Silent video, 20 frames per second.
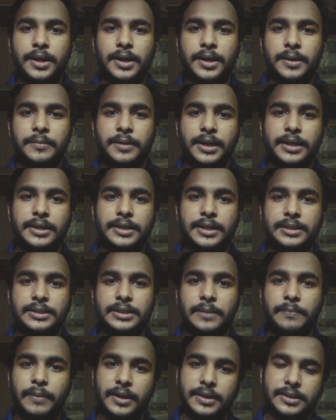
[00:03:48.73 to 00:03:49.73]
আমাকে
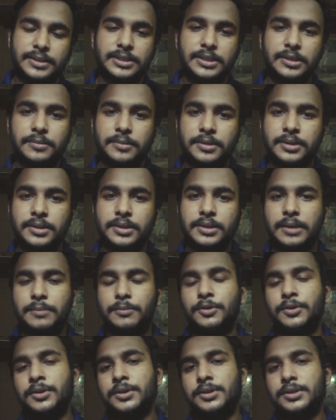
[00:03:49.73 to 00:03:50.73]
ডাক্তার প্যারাসিটামল
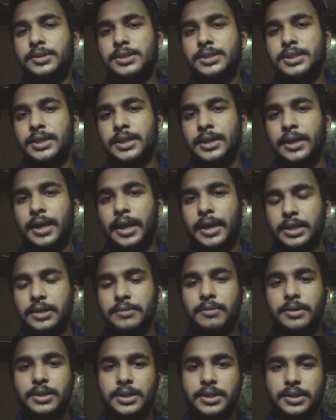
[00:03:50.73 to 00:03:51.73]
এবং হচ্ছে
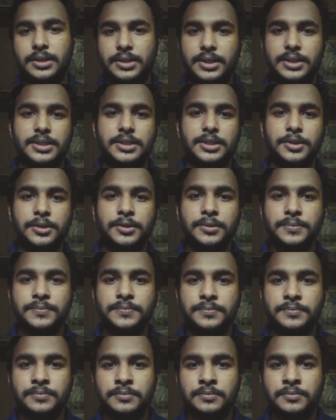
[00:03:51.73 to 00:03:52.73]
অ্যান্টিবায়োটিক দিয়েছিল
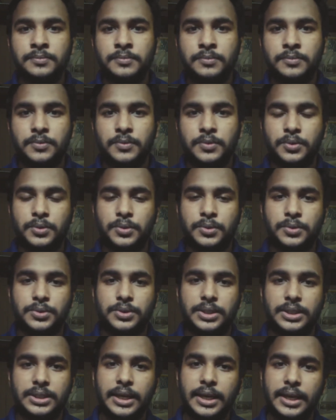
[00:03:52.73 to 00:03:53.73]
তো
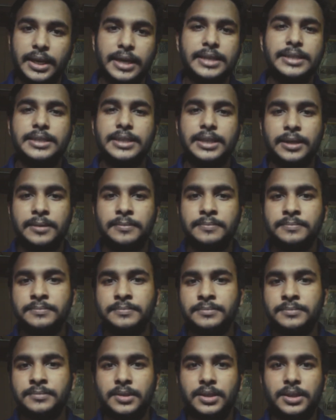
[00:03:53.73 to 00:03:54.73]
সেটা খেয়েছিলাম
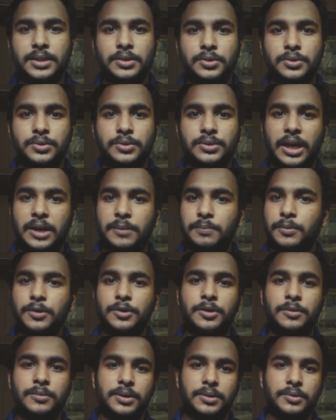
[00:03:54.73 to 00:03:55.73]
কিন্তু তারপরেও
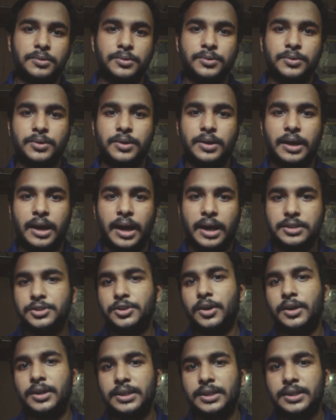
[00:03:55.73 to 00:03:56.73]
আমার কোনো কাজ
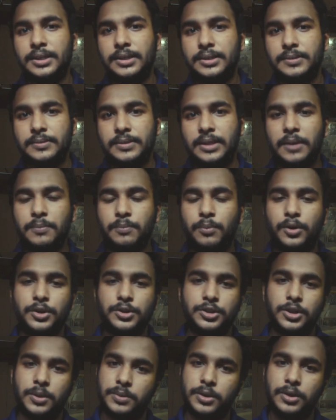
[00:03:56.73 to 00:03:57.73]
হয়নি তারপরের
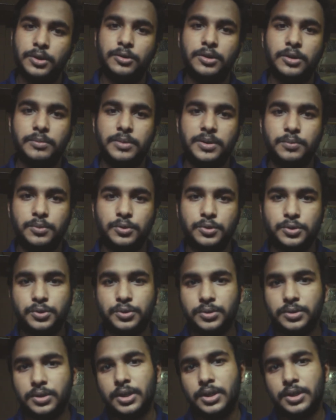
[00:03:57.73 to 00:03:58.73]
সপ্তাহ আমি প্রচুর
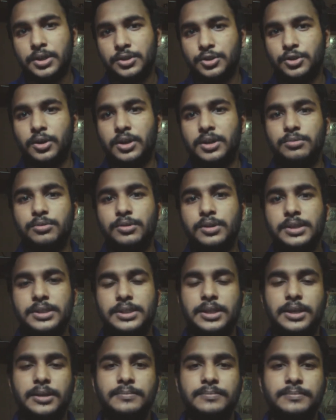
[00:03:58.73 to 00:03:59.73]
জ্বরে
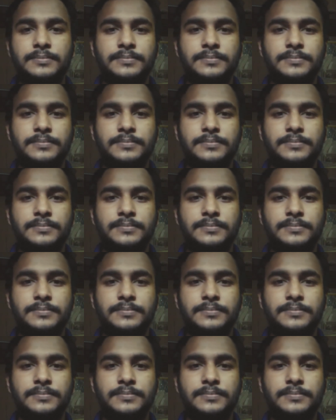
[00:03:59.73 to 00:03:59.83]
ভুগেছিলাম